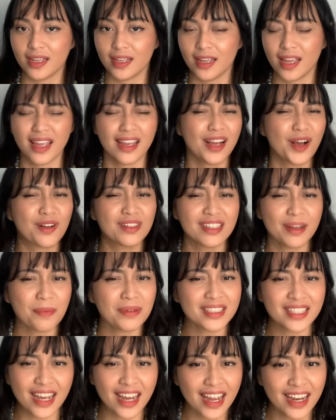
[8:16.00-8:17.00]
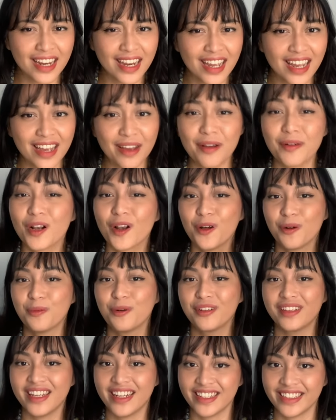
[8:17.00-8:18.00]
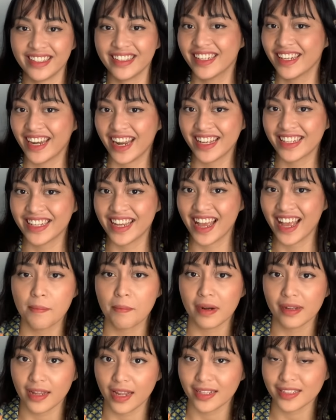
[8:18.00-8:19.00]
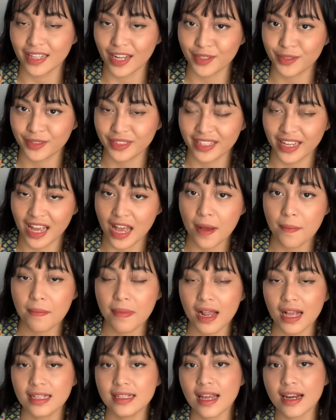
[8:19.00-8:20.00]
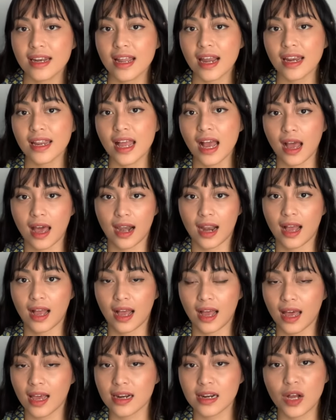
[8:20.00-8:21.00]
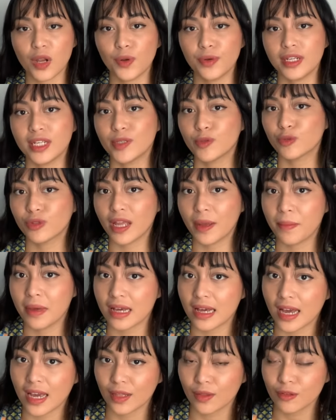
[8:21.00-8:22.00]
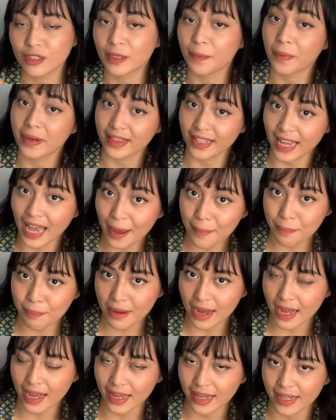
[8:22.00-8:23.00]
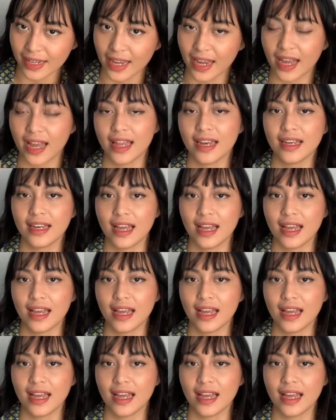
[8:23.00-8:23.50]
Eh nggak usah percaya deh, lo buktiin sendiri aja. Pertanyaan selanjutnya, belajar dari akar-akar kalau di UTBK itu seperti apa ya kan?